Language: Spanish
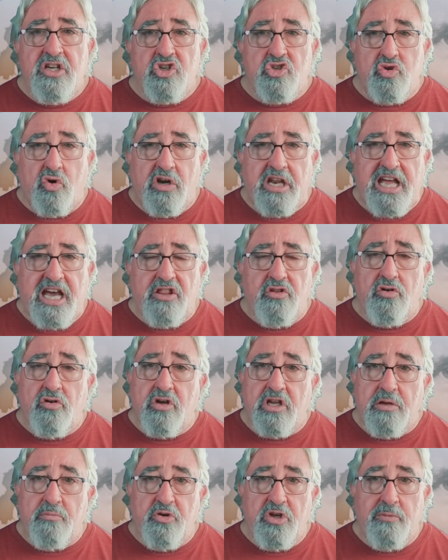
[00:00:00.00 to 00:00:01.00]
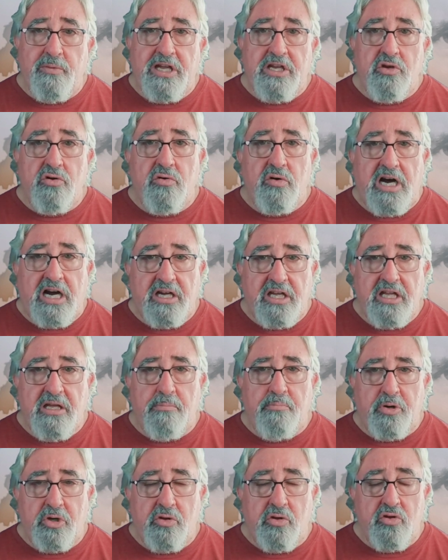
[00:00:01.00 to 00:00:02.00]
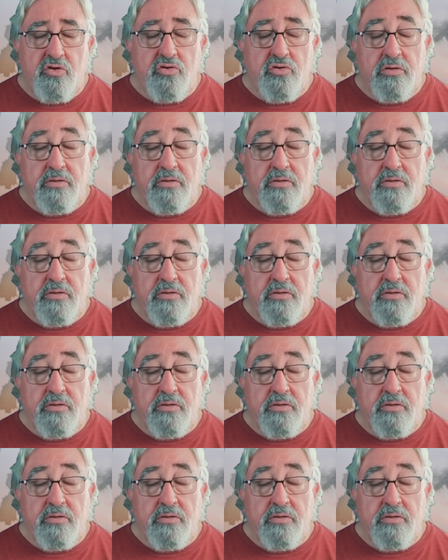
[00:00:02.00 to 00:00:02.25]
soleado y muy bello aquí en Puerto